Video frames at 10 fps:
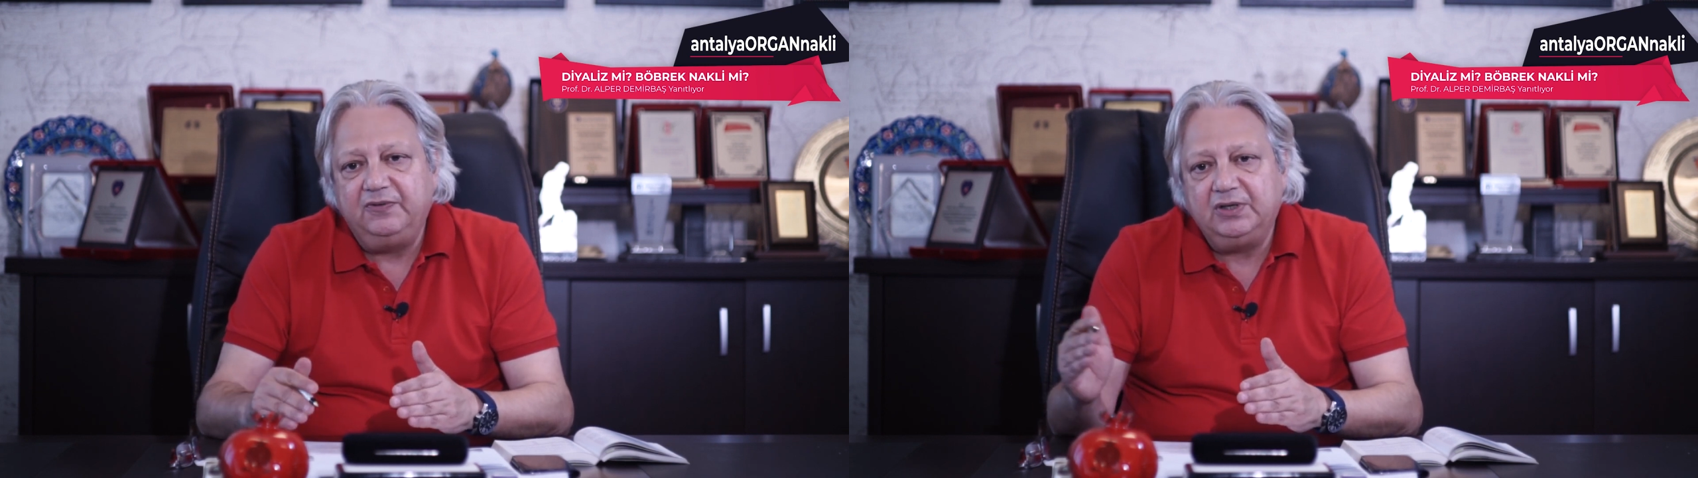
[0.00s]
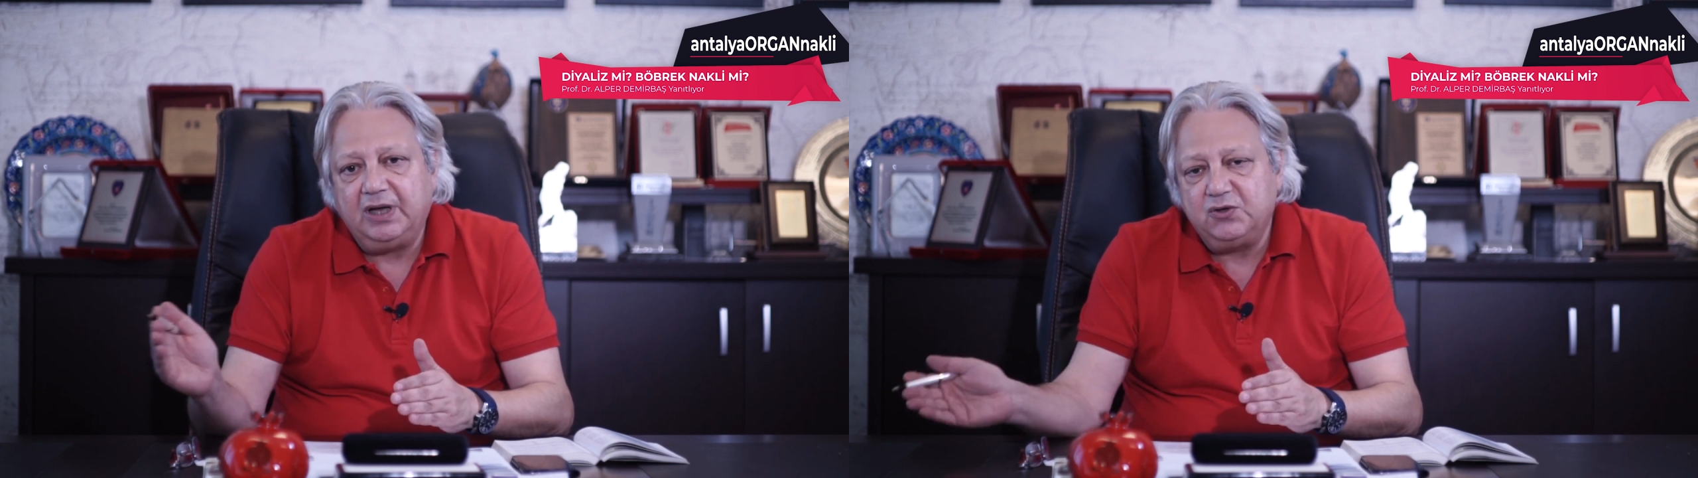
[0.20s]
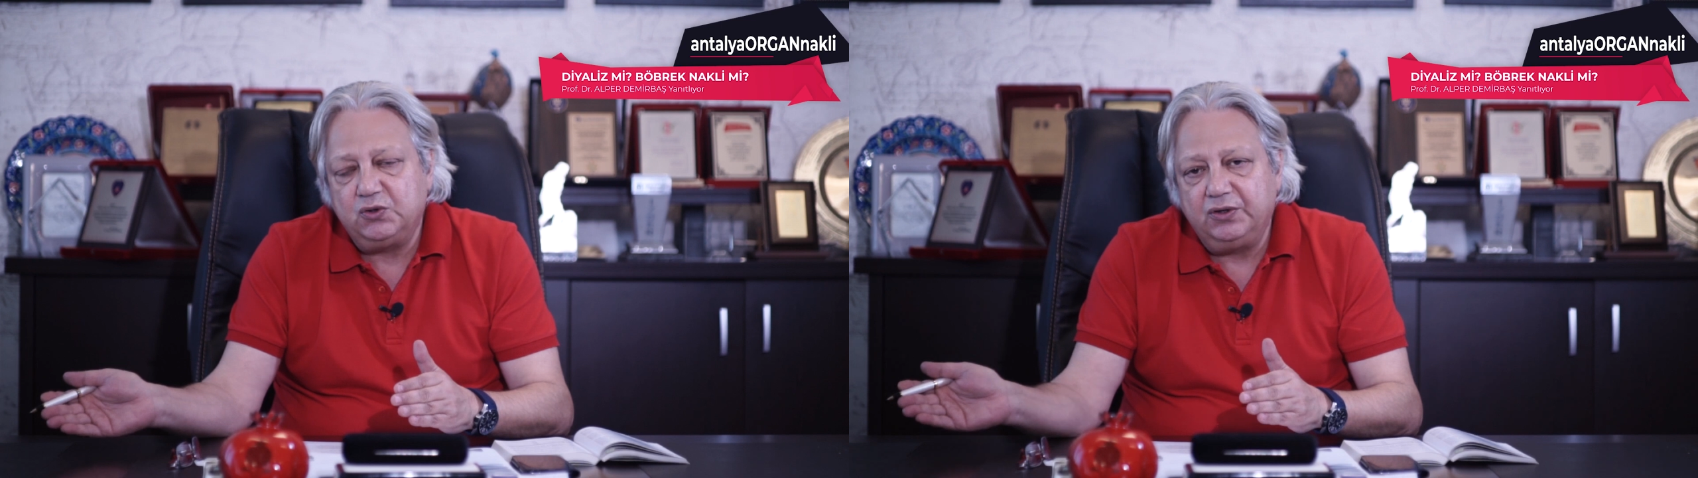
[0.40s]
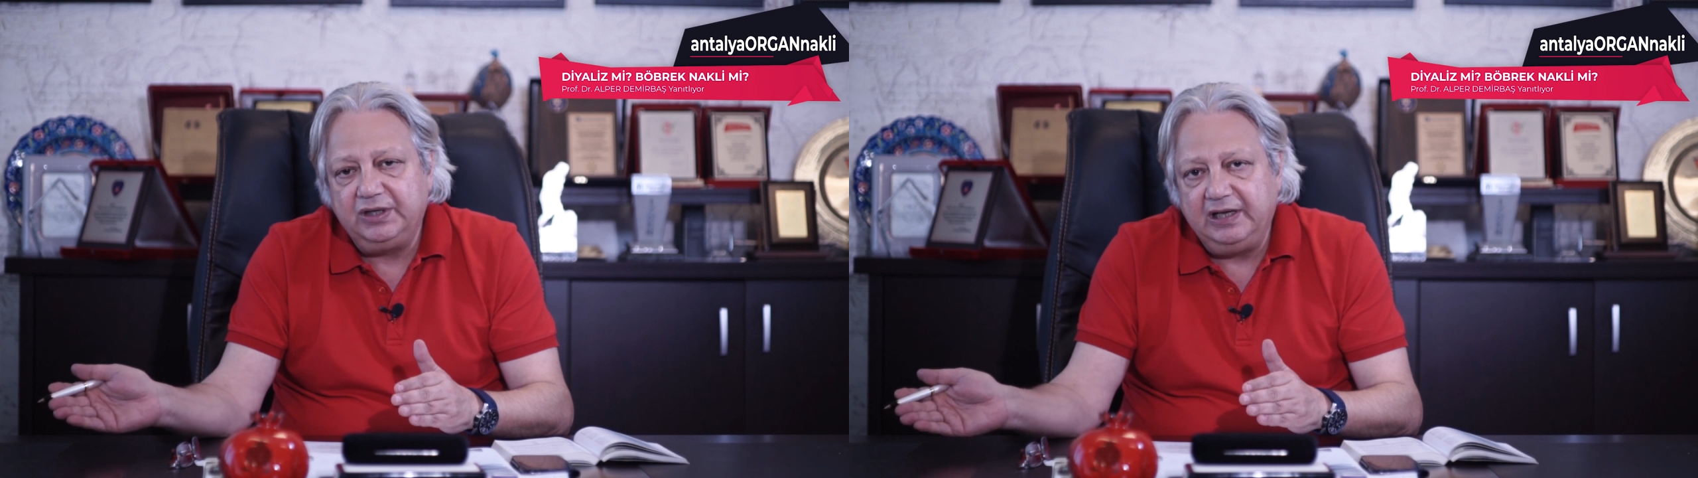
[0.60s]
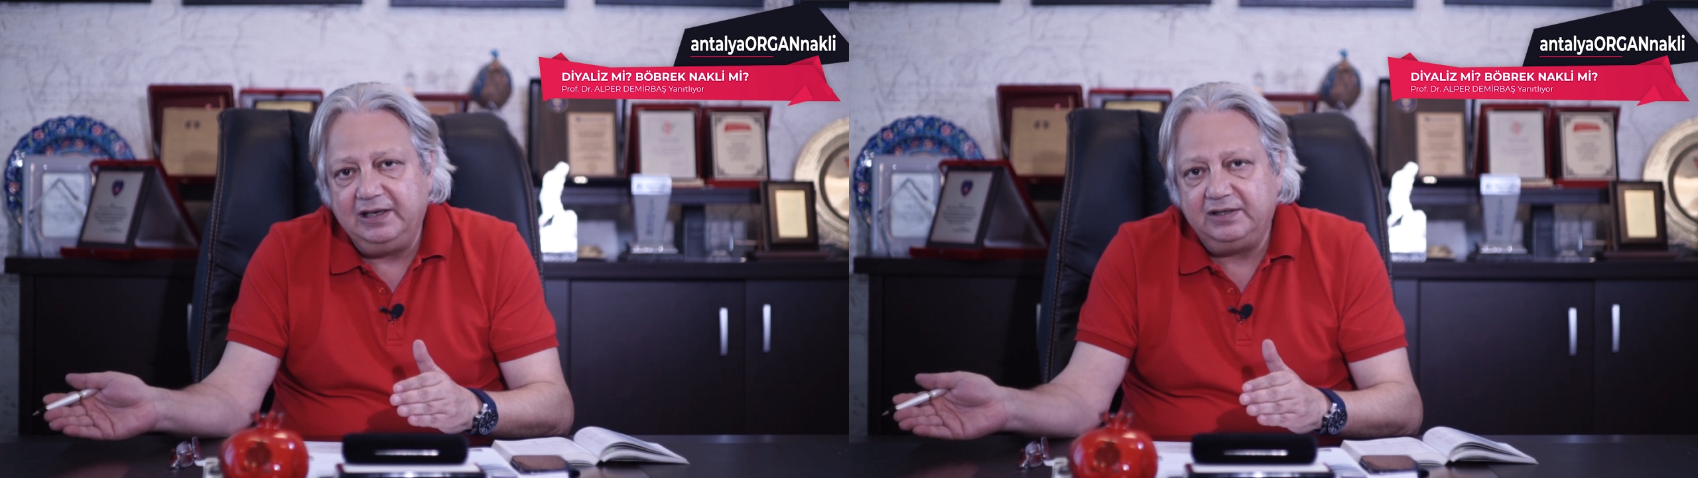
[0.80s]
vidanjör
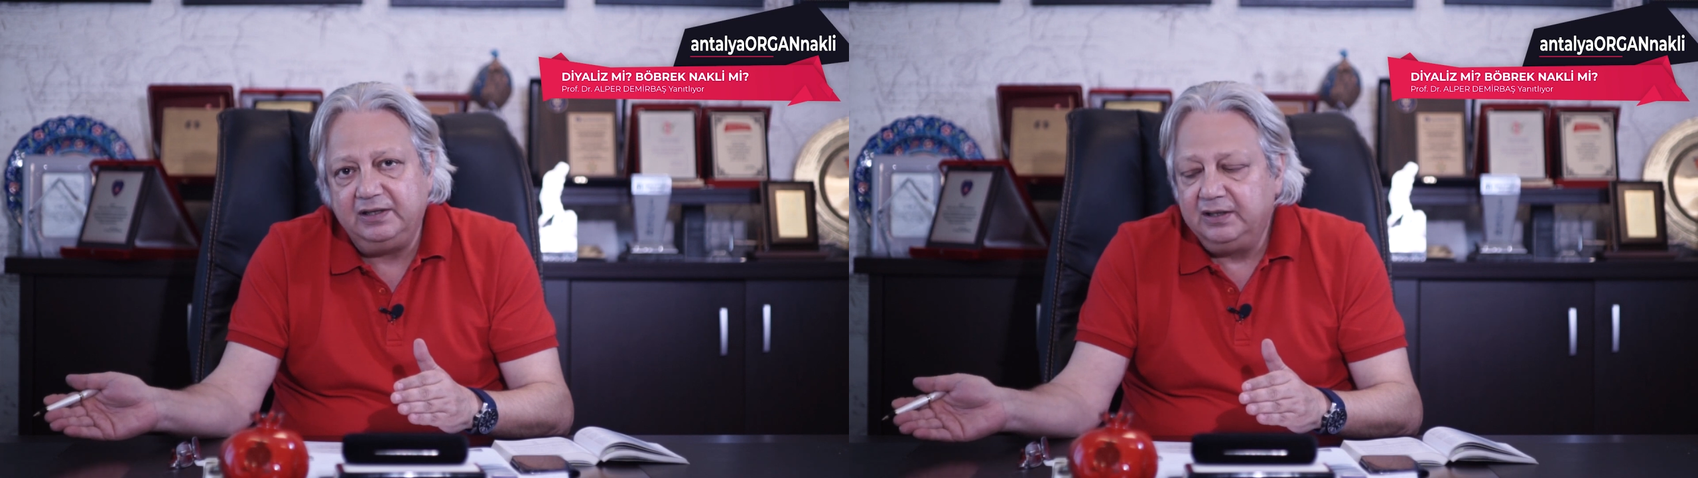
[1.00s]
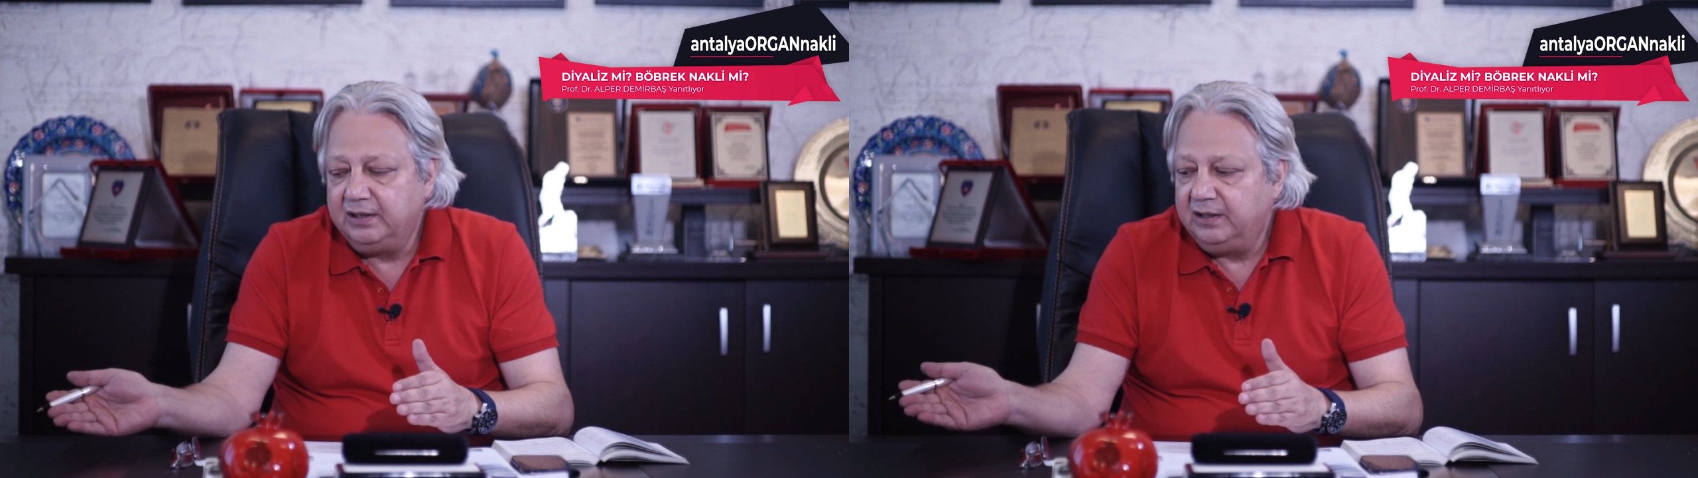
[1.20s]
gelir